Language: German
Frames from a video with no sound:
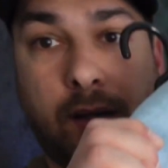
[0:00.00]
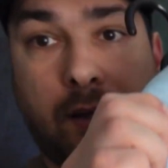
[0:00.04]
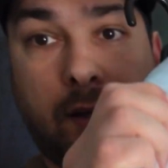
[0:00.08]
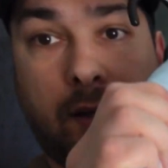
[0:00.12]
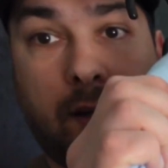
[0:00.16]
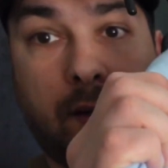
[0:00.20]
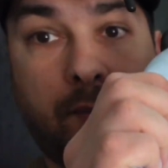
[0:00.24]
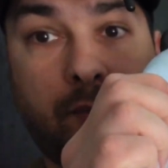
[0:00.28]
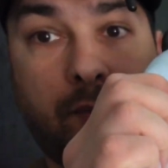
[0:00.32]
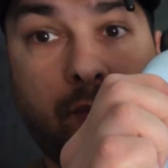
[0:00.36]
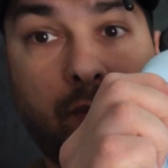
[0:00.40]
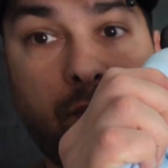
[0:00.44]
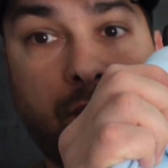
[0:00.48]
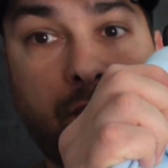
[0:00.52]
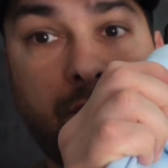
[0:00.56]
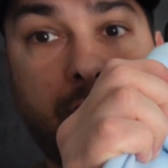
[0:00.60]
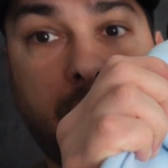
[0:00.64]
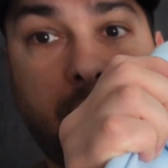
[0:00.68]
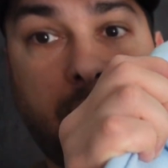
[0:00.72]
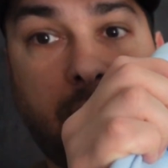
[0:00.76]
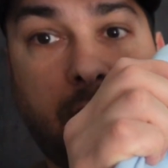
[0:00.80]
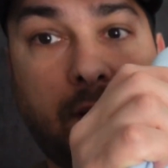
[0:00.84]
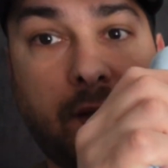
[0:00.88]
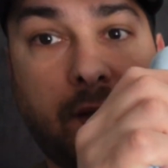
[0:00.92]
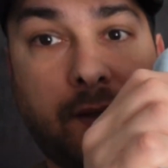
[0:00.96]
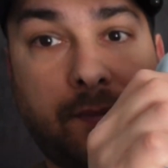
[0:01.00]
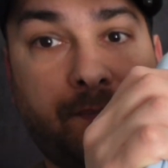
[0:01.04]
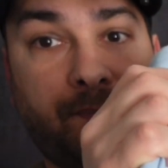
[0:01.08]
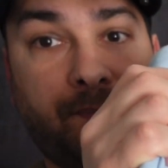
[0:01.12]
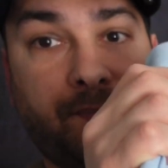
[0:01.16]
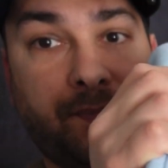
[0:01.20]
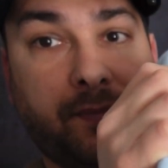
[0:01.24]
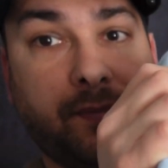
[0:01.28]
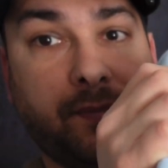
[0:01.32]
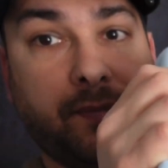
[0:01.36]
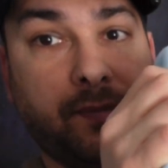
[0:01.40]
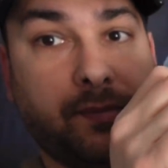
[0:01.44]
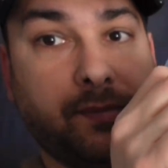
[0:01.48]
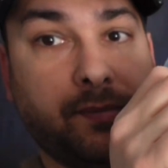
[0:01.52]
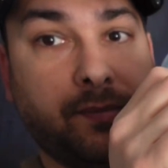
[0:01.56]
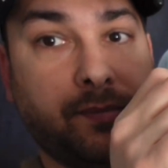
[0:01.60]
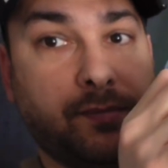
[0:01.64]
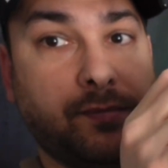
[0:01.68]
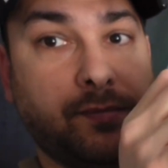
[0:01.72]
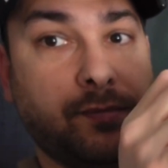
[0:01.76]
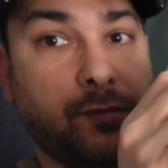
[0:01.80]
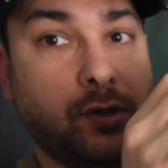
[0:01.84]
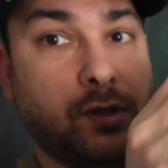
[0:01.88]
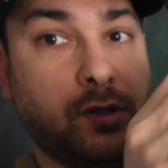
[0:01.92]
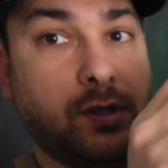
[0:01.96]
Kapuze hier.
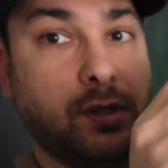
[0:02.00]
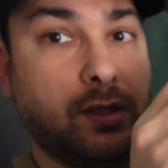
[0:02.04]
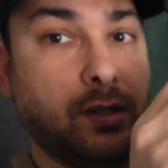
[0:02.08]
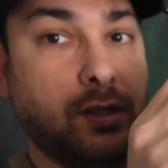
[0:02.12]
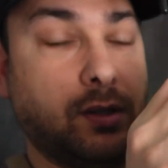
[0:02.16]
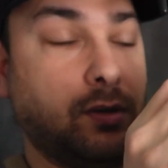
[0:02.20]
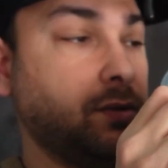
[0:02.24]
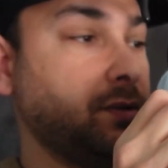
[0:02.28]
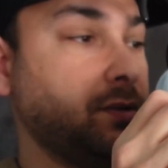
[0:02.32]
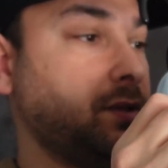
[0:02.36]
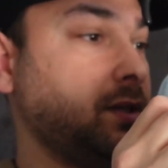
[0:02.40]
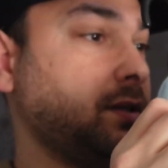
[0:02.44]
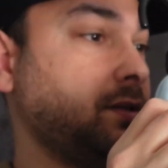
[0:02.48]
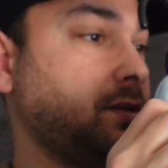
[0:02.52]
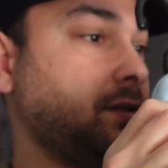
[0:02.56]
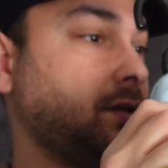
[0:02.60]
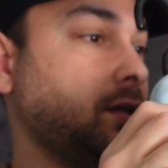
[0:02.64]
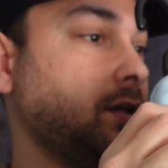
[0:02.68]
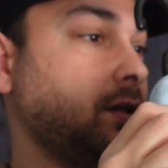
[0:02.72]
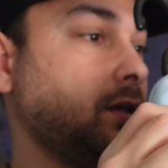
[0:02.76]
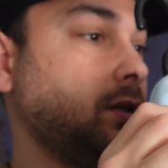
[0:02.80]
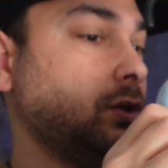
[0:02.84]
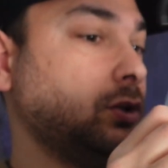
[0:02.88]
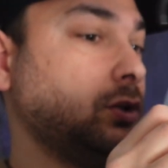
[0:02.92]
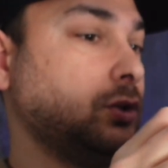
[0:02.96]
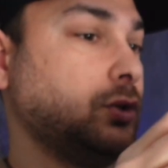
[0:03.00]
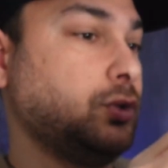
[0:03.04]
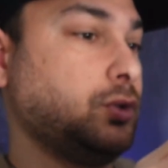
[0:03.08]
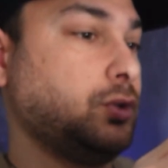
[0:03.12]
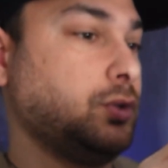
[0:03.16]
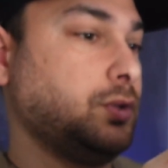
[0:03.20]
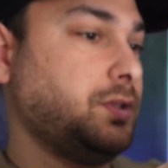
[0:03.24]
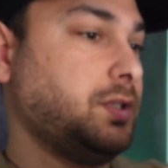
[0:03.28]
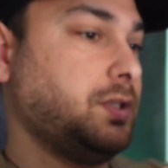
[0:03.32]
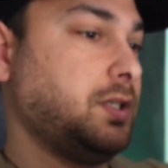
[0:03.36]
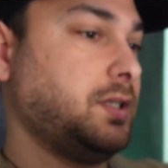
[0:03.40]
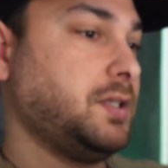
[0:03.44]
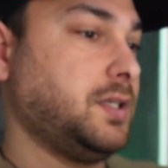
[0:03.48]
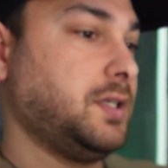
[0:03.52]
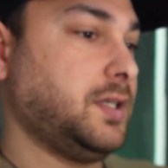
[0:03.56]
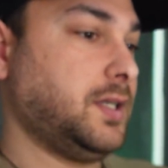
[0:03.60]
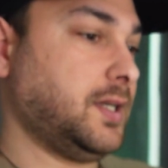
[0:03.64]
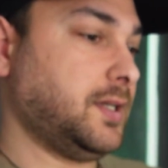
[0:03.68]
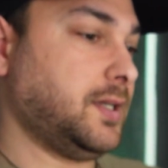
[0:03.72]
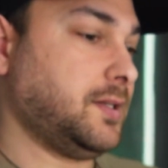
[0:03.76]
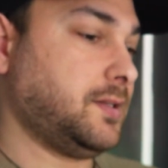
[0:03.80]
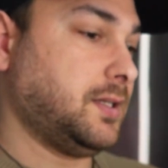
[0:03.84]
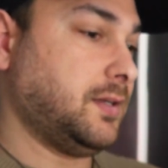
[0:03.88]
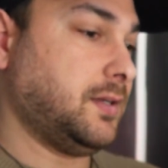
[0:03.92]
Wirklich auch sehr, sehr schön, sehr, sehr nice.